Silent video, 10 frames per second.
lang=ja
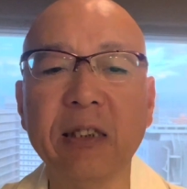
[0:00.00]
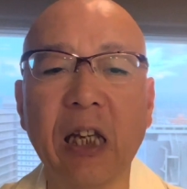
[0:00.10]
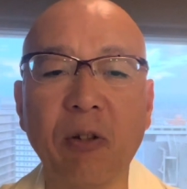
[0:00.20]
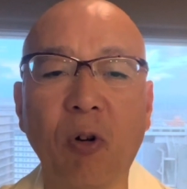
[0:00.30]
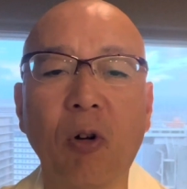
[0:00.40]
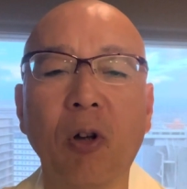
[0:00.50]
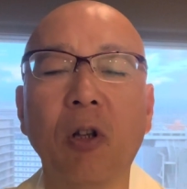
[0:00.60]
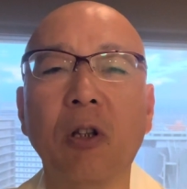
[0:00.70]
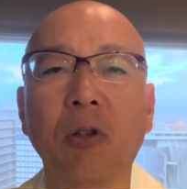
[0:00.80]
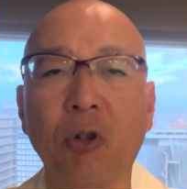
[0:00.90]
罪を
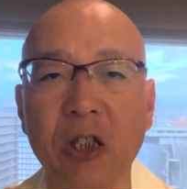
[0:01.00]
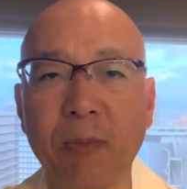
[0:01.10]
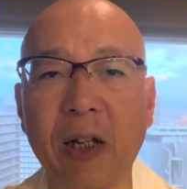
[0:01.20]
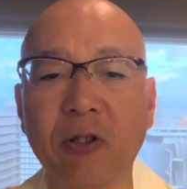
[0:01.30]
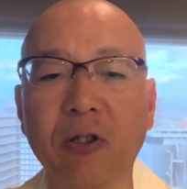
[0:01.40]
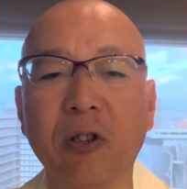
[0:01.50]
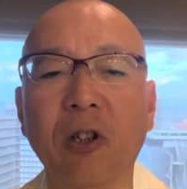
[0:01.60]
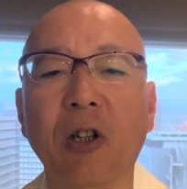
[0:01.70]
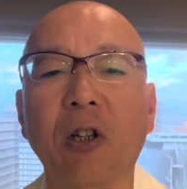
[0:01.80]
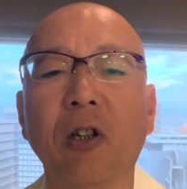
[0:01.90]
取り締まる
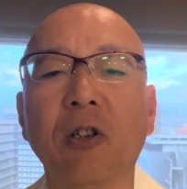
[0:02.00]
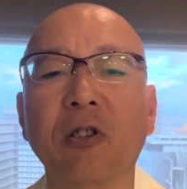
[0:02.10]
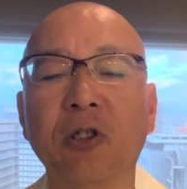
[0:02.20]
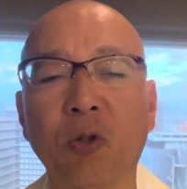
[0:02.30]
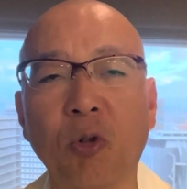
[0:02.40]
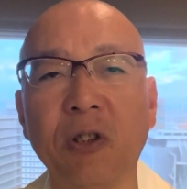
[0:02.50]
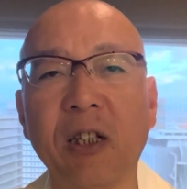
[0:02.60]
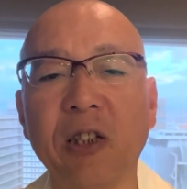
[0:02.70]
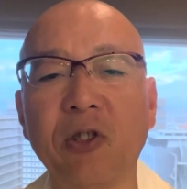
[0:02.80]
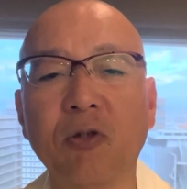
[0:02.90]

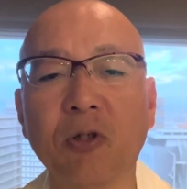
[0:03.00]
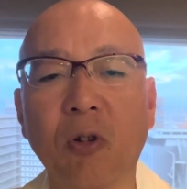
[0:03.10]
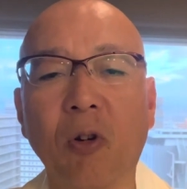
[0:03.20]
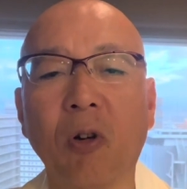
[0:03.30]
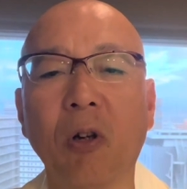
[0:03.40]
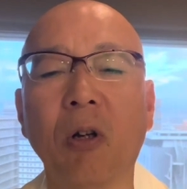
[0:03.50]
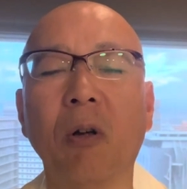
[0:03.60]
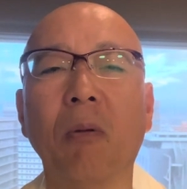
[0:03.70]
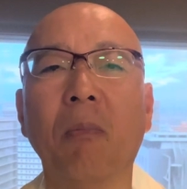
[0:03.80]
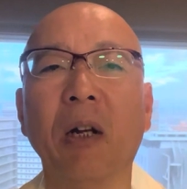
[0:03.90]
ジョージア州の
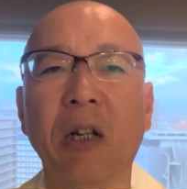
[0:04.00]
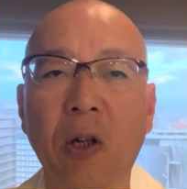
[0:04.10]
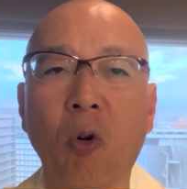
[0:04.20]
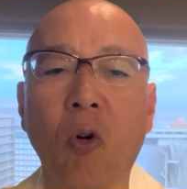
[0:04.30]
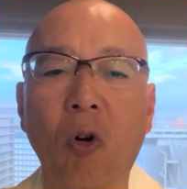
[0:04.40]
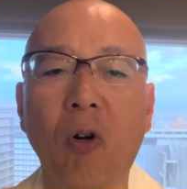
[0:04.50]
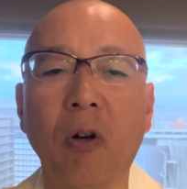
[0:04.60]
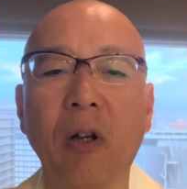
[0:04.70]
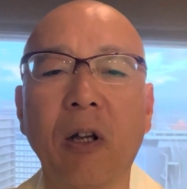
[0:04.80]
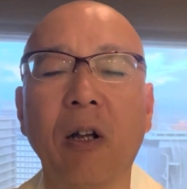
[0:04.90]
リコ法
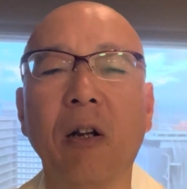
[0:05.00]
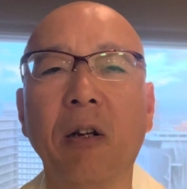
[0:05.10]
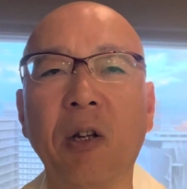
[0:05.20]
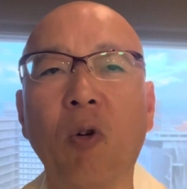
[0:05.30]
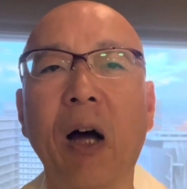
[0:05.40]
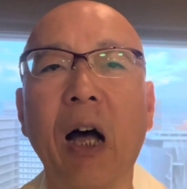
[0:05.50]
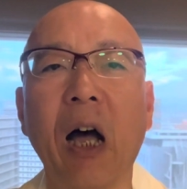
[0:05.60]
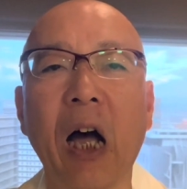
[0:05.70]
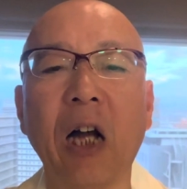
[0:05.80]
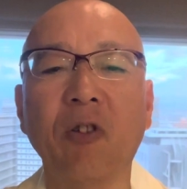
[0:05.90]
リコは
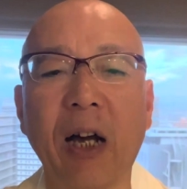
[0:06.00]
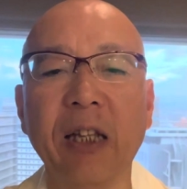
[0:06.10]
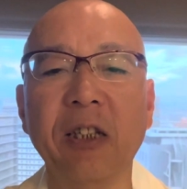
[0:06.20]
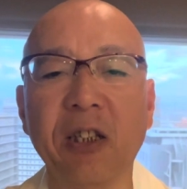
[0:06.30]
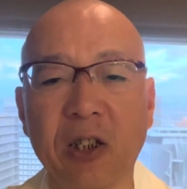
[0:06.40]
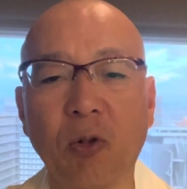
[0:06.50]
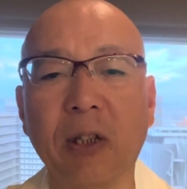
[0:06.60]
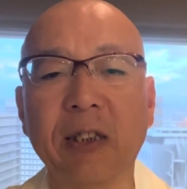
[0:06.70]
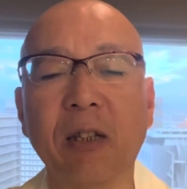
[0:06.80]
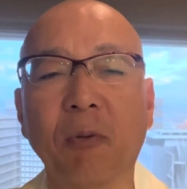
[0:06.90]
RICO
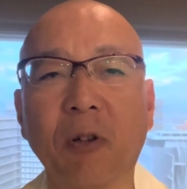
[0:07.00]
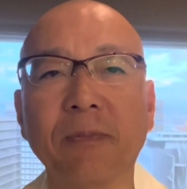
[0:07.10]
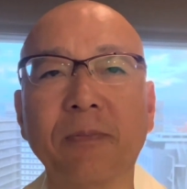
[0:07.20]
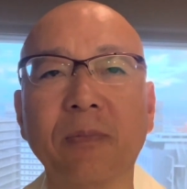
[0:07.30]
ですけども、